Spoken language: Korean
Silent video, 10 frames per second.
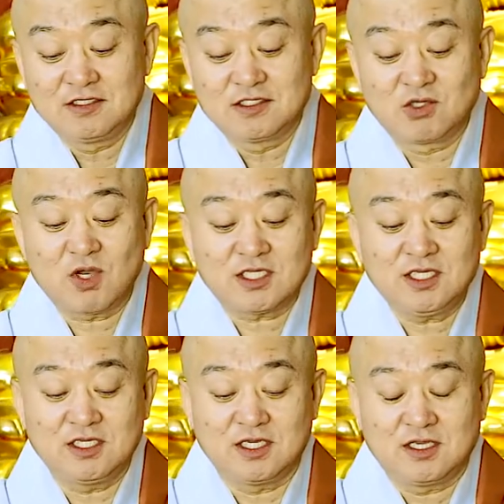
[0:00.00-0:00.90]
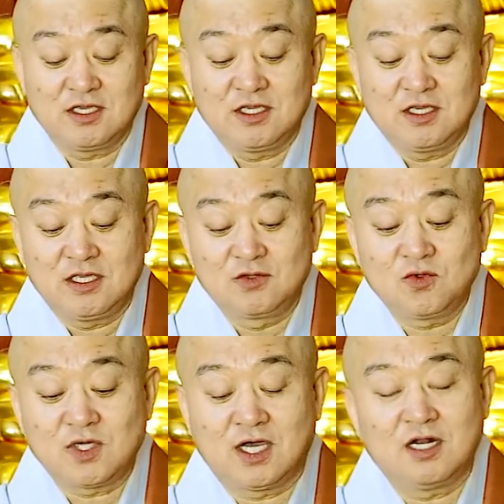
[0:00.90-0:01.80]
정확히
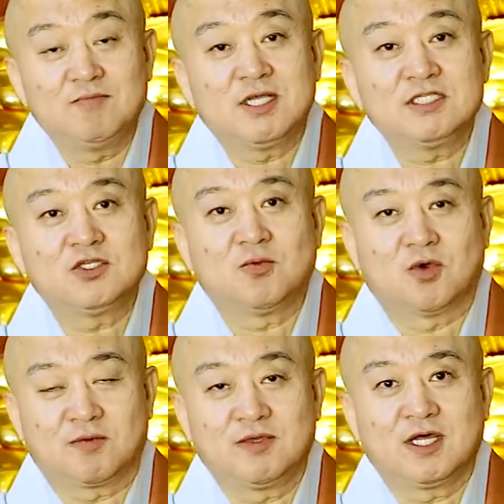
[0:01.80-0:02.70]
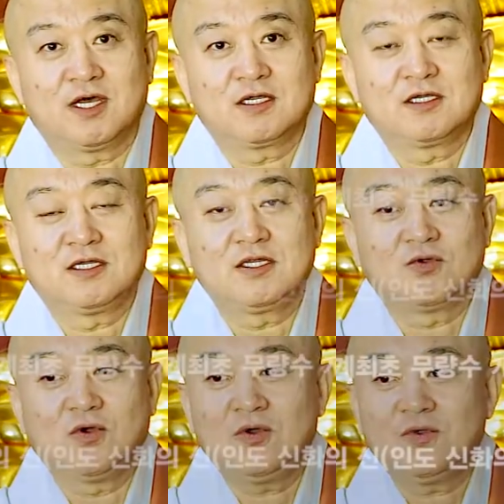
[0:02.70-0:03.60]
인구가 얼마인지도 모릅니다.
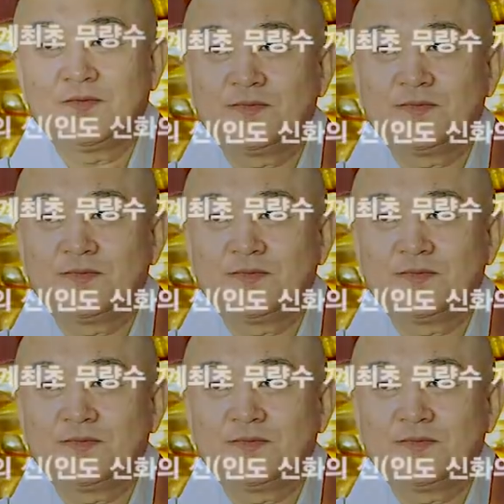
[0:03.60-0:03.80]
그리고